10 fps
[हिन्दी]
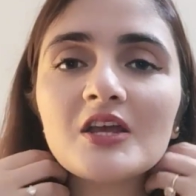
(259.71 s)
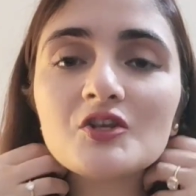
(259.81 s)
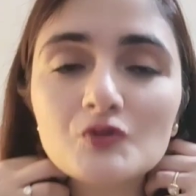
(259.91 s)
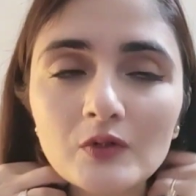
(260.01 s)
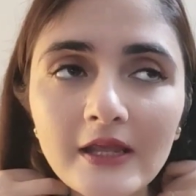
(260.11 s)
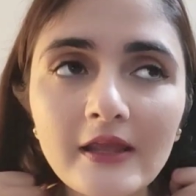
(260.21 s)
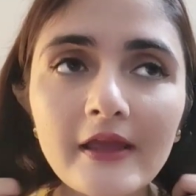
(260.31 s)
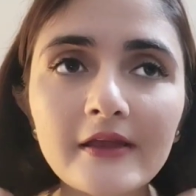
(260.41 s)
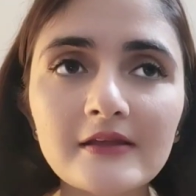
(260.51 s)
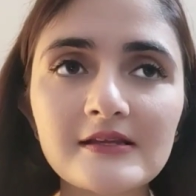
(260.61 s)
इशू नहीं
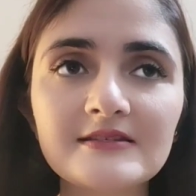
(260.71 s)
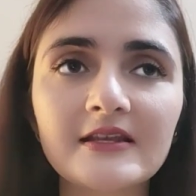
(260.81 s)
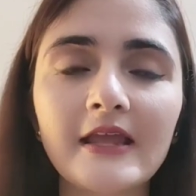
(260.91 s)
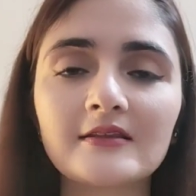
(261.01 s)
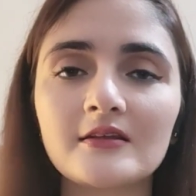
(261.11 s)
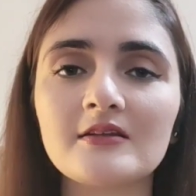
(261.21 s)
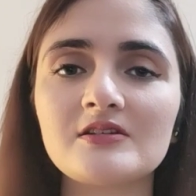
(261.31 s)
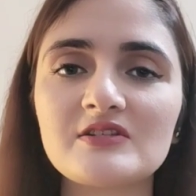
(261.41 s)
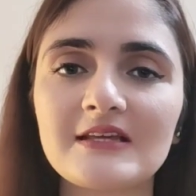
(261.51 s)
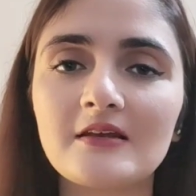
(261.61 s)
है कि जैसे कहते हैं ना कि
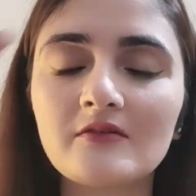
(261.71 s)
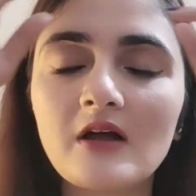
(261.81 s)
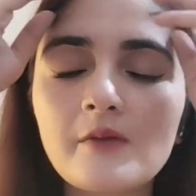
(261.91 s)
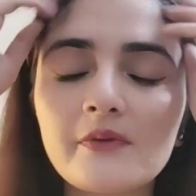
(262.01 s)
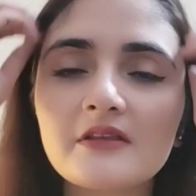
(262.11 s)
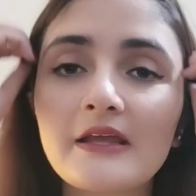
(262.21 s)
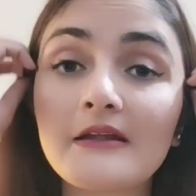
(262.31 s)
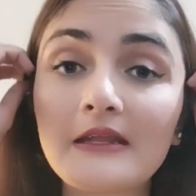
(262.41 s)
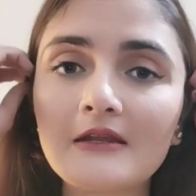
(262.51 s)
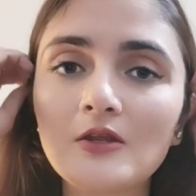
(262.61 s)
जी सेलर वहां पे
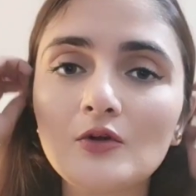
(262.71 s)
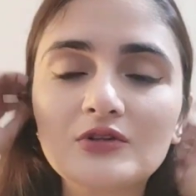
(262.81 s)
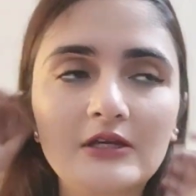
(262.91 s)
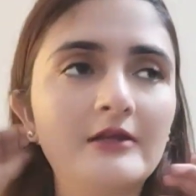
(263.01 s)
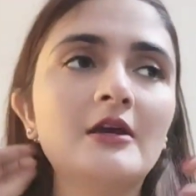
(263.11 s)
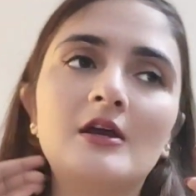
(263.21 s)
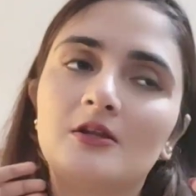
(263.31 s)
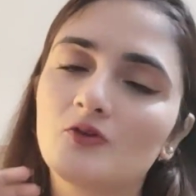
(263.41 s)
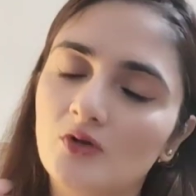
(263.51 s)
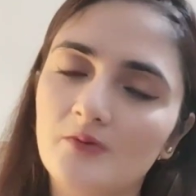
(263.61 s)
अथेंटिक नहीं होते
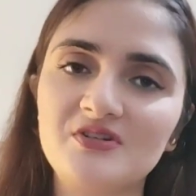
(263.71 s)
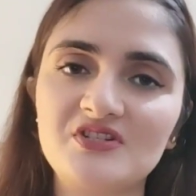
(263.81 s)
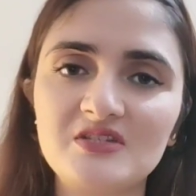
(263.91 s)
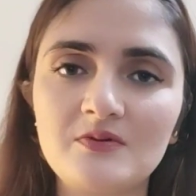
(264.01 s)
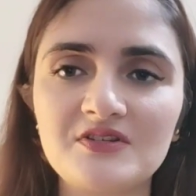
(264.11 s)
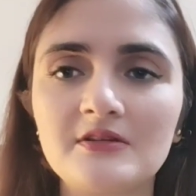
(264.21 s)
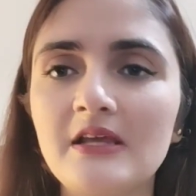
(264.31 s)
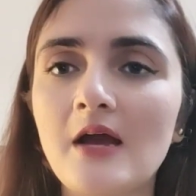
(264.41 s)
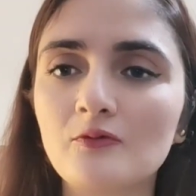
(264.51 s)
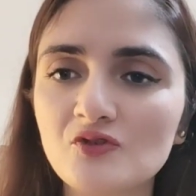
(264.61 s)
दो नंबर चीज भेज देते
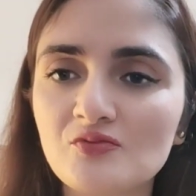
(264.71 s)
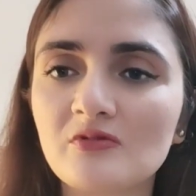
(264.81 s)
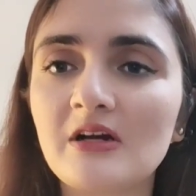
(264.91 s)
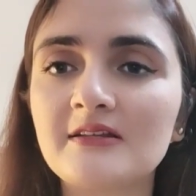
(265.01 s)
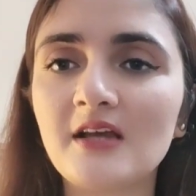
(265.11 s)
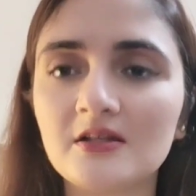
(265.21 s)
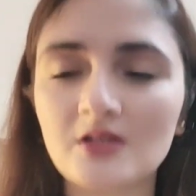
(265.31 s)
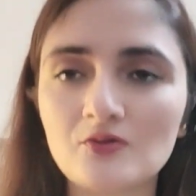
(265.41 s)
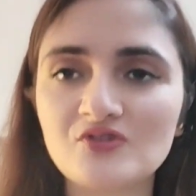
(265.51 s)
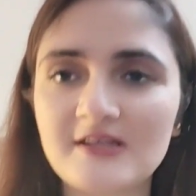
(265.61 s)
हैं हम कुछ मंगवाते हैं आता
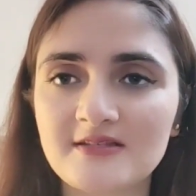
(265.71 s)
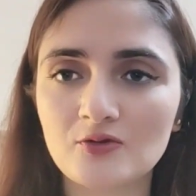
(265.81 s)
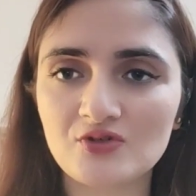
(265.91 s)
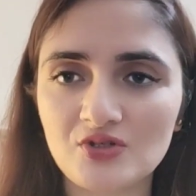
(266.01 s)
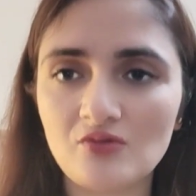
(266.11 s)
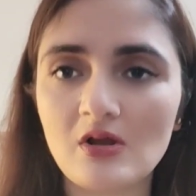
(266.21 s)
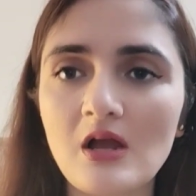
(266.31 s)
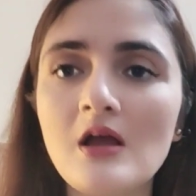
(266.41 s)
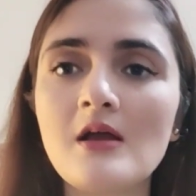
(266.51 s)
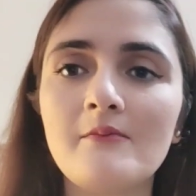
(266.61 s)
कुछ ऐसा कुछ नहीं
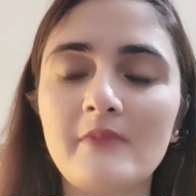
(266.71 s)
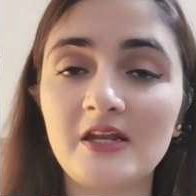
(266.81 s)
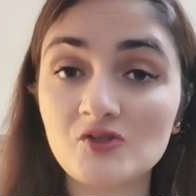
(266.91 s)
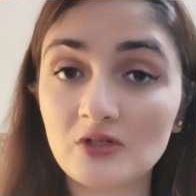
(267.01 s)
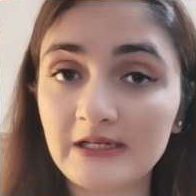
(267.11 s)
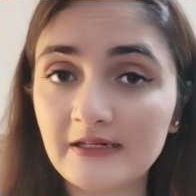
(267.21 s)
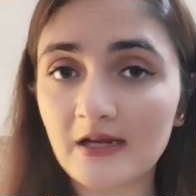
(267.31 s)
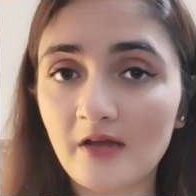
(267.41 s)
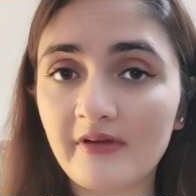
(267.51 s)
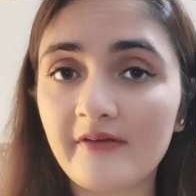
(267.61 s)
होगा मैंने जो लिंक
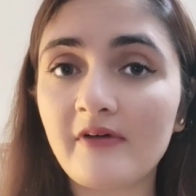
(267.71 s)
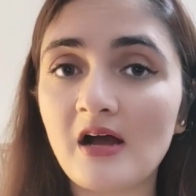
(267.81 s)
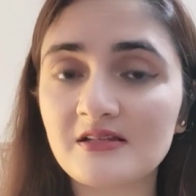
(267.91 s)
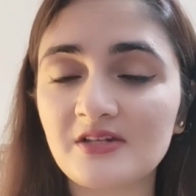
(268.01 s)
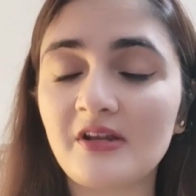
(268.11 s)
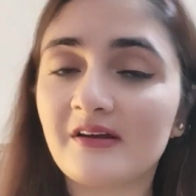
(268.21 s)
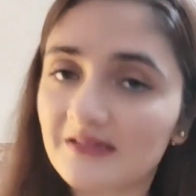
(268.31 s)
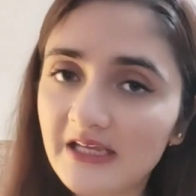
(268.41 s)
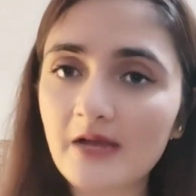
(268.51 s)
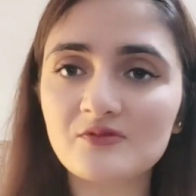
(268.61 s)
डाला हुआ है वहां से
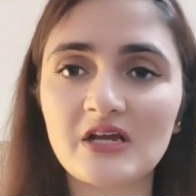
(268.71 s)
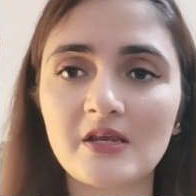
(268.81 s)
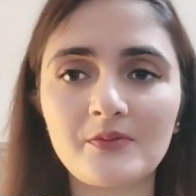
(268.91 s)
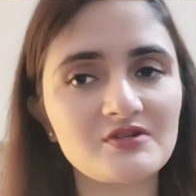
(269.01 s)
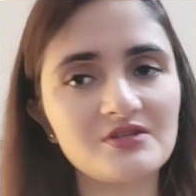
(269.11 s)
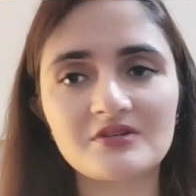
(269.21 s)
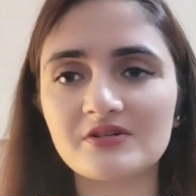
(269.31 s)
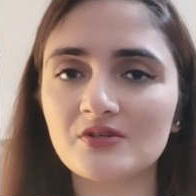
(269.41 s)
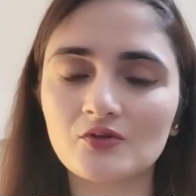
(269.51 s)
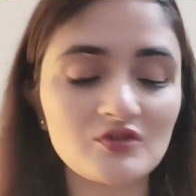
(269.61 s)
डायरेक्टली आप जाके परचेज कर
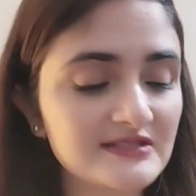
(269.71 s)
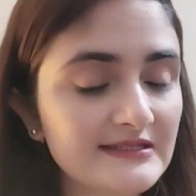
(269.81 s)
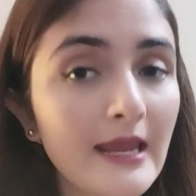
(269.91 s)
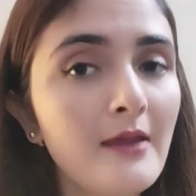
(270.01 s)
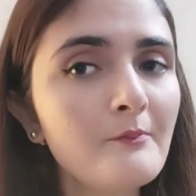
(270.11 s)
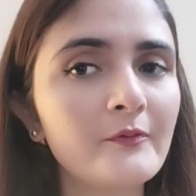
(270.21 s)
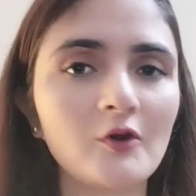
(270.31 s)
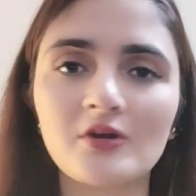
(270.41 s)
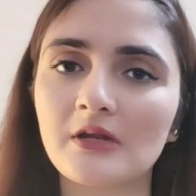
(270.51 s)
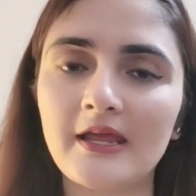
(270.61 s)
सकते हो सेम
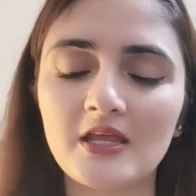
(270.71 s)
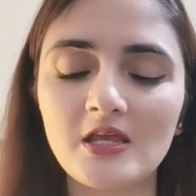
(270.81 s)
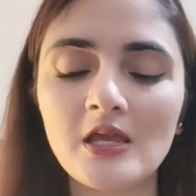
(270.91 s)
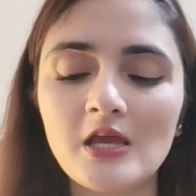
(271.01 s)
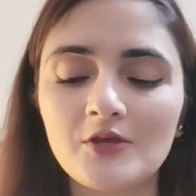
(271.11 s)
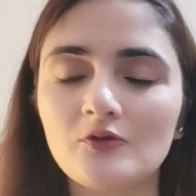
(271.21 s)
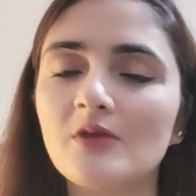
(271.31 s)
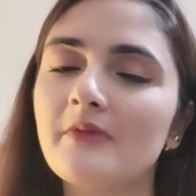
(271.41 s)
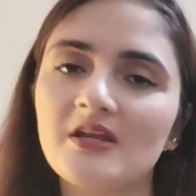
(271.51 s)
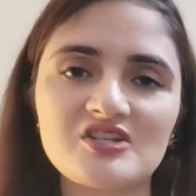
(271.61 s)
प्रोडक्ट आएगी क्योंकि
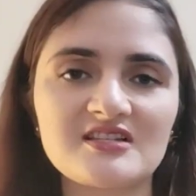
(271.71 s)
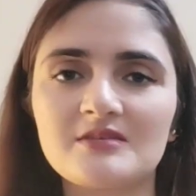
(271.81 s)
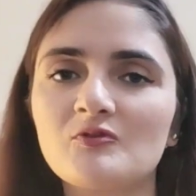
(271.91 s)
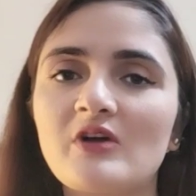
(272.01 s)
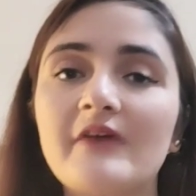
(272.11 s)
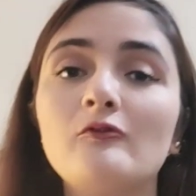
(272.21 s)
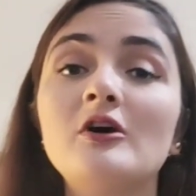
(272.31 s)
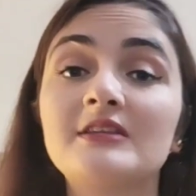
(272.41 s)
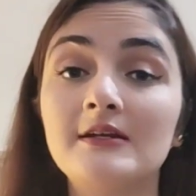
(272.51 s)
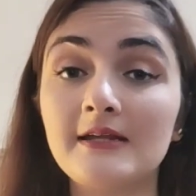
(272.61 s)
मैंने जहां से मंगवाया वो
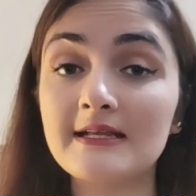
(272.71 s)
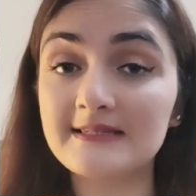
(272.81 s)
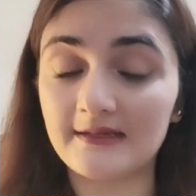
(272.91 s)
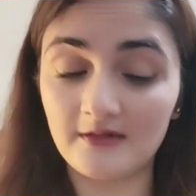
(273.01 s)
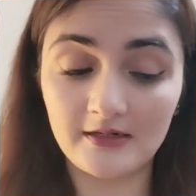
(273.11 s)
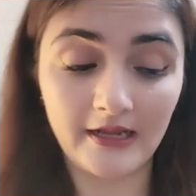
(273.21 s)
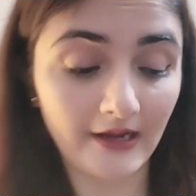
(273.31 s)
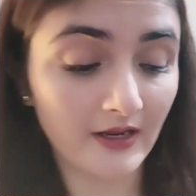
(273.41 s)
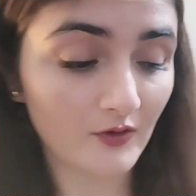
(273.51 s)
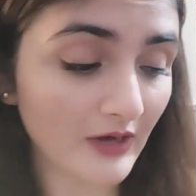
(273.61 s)
अथेंटिक सेलर
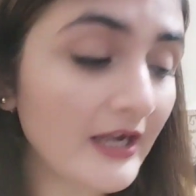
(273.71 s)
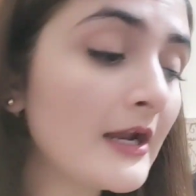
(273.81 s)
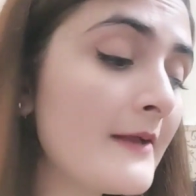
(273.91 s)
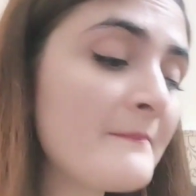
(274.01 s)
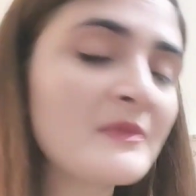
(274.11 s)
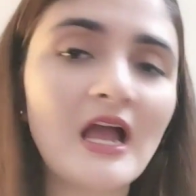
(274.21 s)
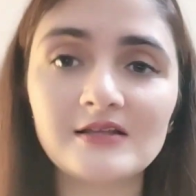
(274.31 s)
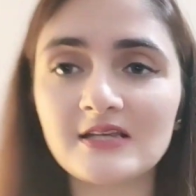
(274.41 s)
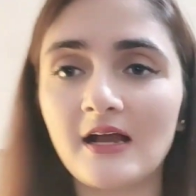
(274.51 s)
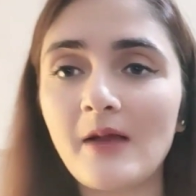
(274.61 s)
है राइट
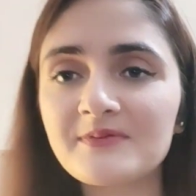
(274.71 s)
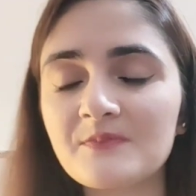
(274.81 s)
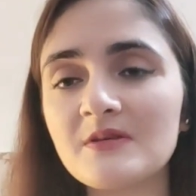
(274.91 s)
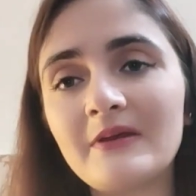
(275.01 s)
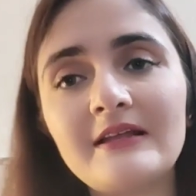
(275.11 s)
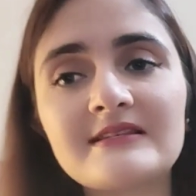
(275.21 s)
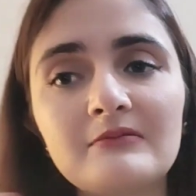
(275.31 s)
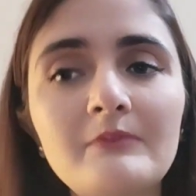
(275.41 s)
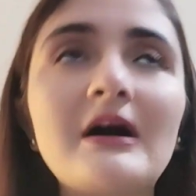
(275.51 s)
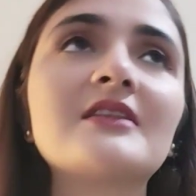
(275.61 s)
अच्छा अब सबसे पहले इसकी
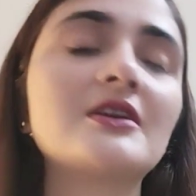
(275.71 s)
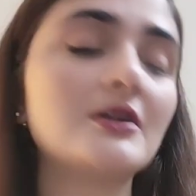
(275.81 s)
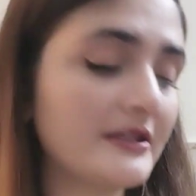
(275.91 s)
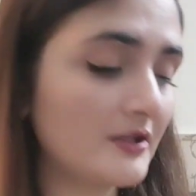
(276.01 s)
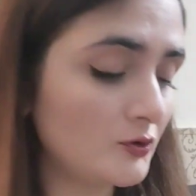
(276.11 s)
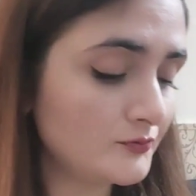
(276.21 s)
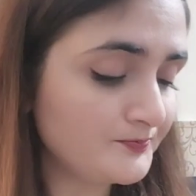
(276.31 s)
मैं बात कर लेती हूँ